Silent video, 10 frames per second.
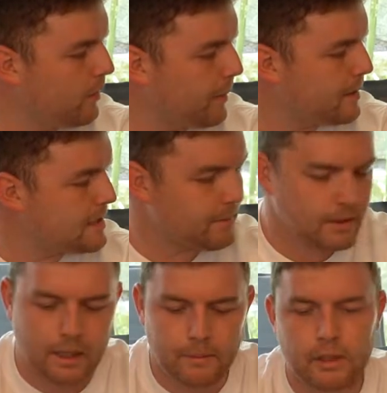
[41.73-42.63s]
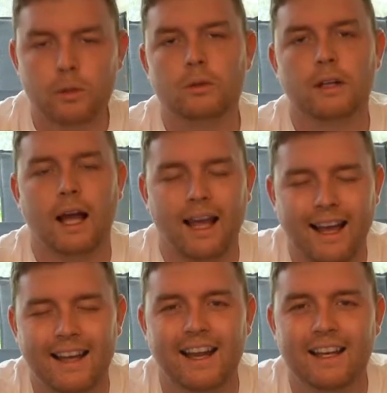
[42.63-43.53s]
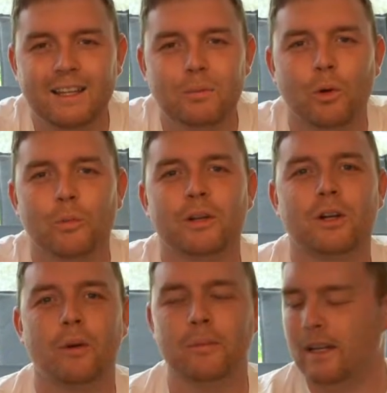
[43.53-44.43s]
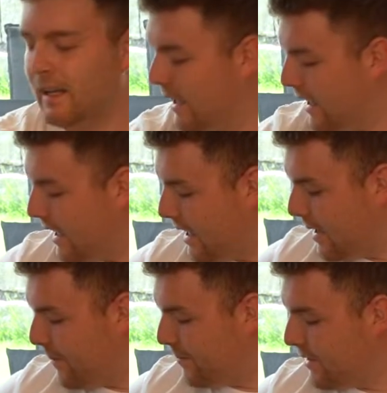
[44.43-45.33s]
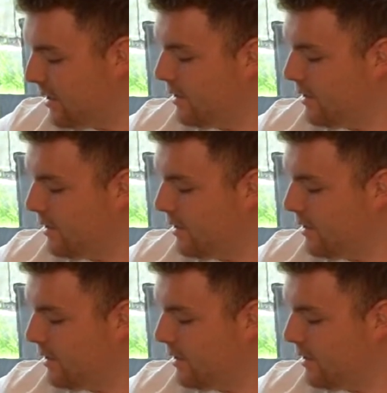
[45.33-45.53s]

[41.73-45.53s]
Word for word: Wir haben jetzt aber ein Angebot, ein Angebot bekommen, ähm,